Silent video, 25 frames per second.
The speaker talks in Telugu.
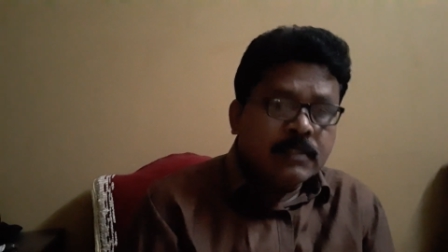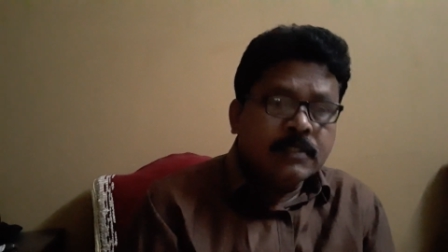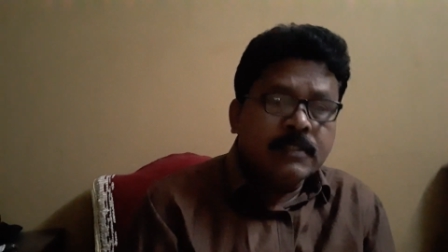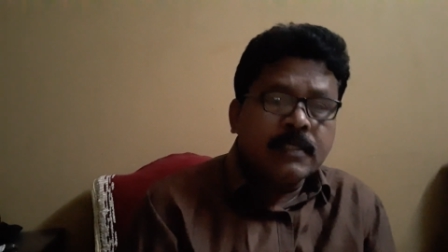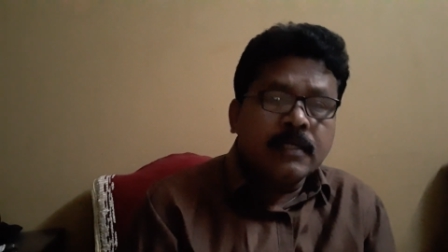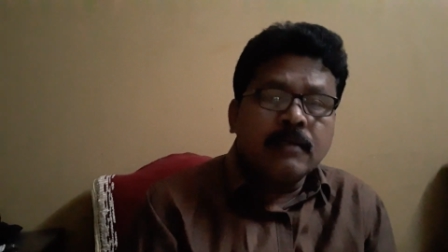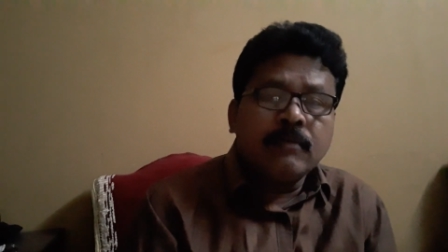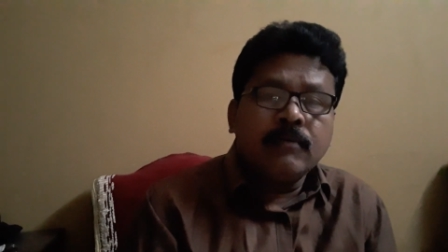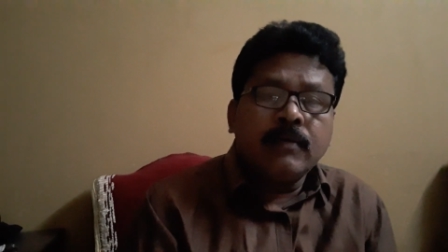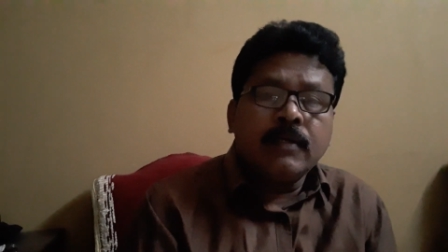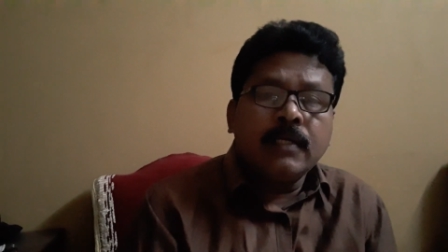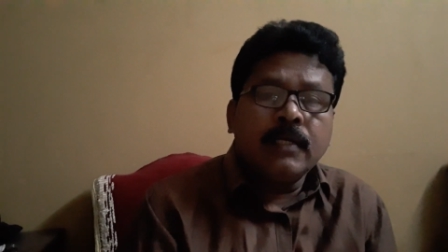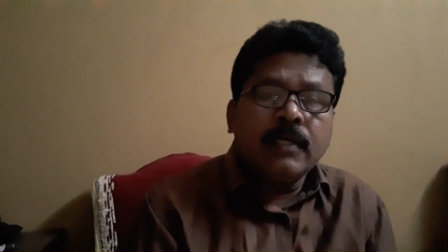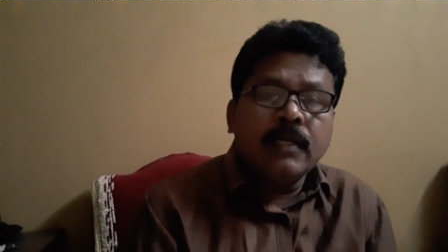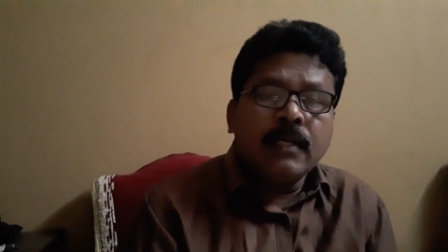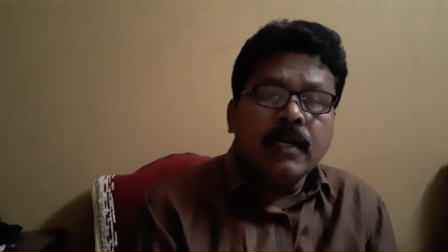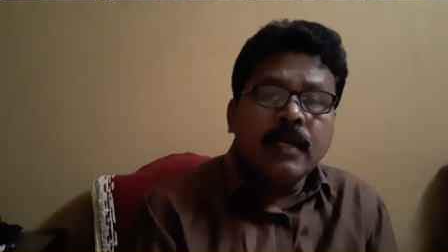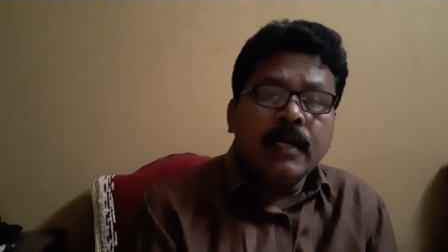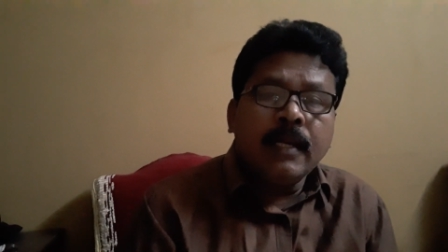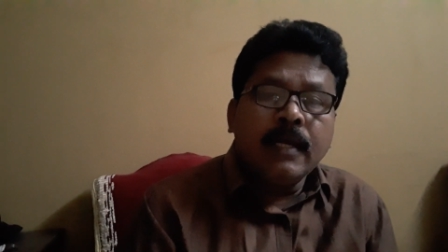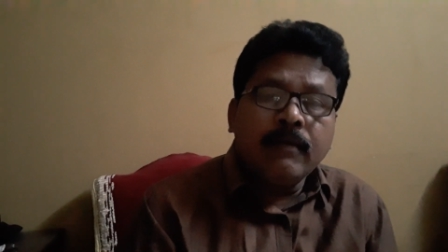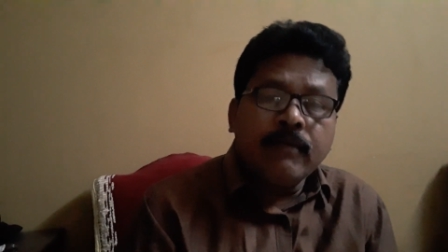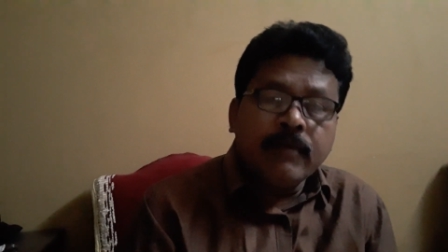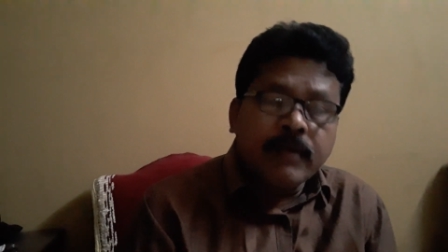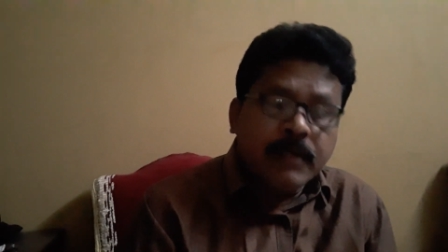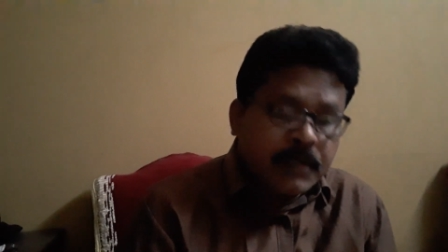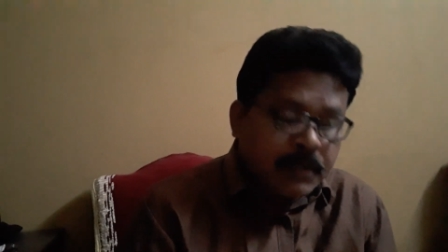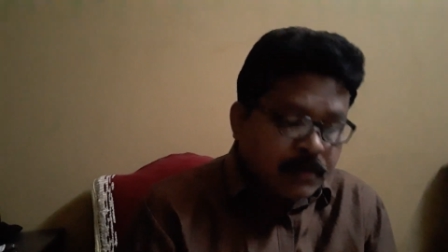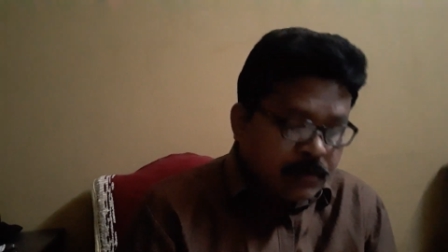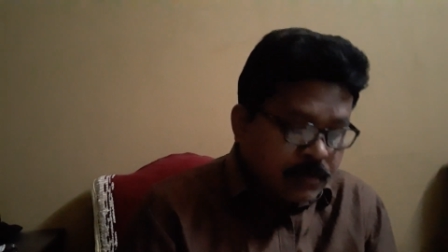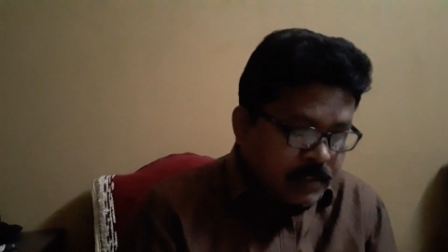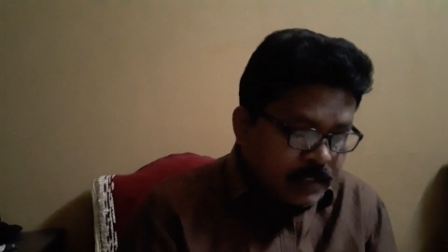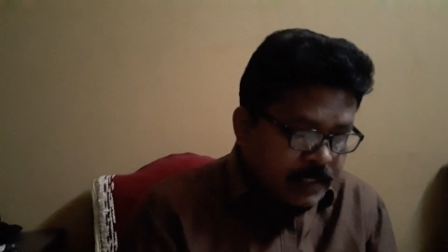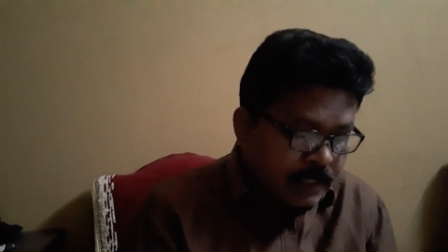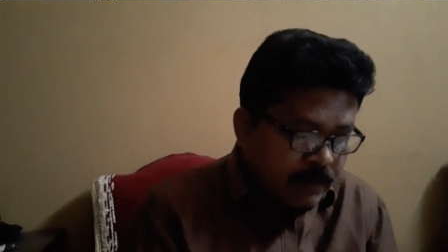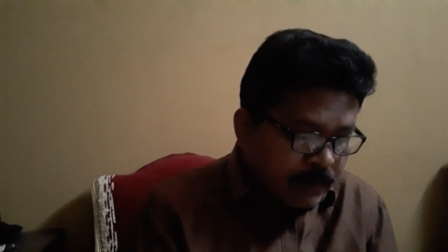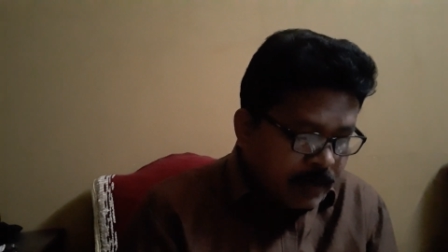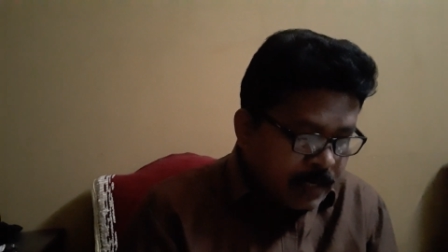జనవరి లెవెన్ టు
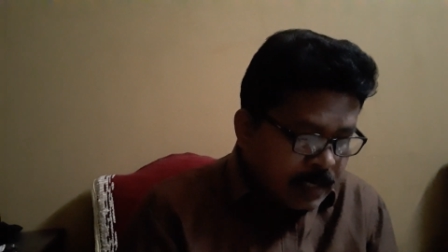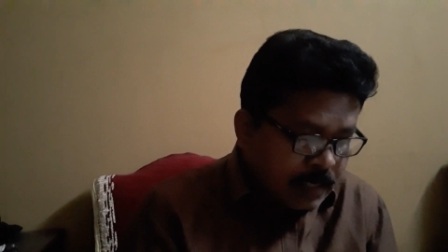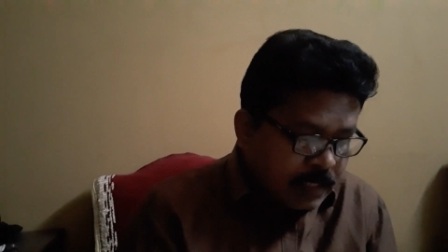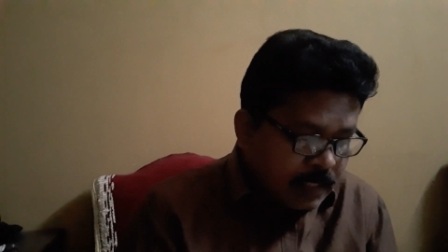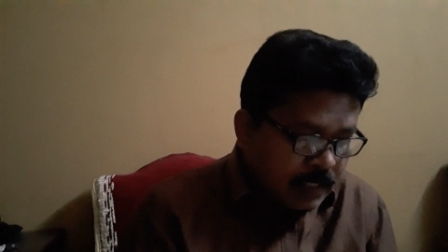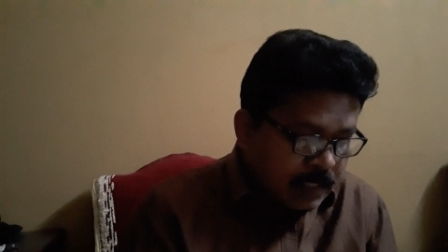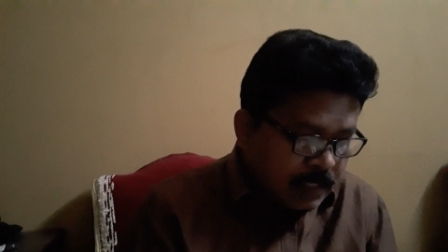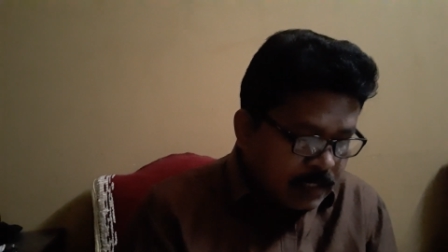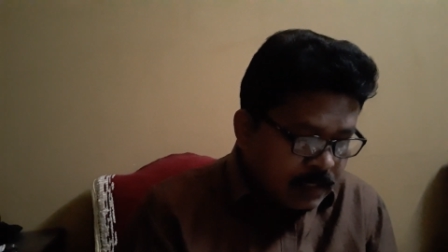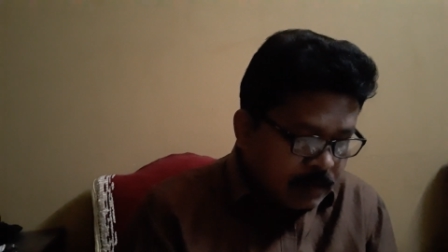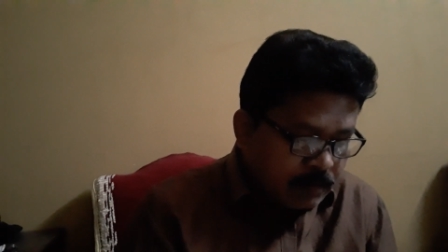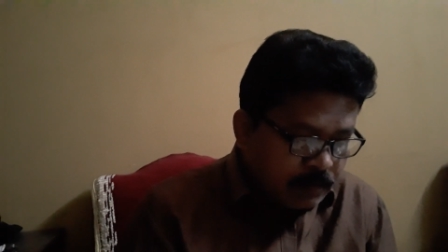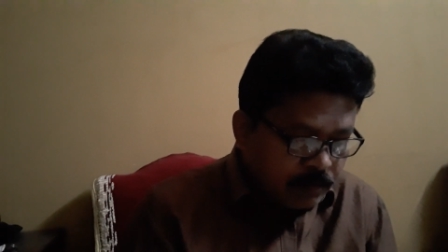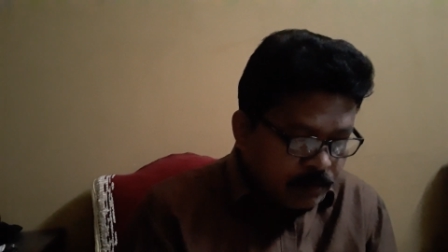సెవెంటీన్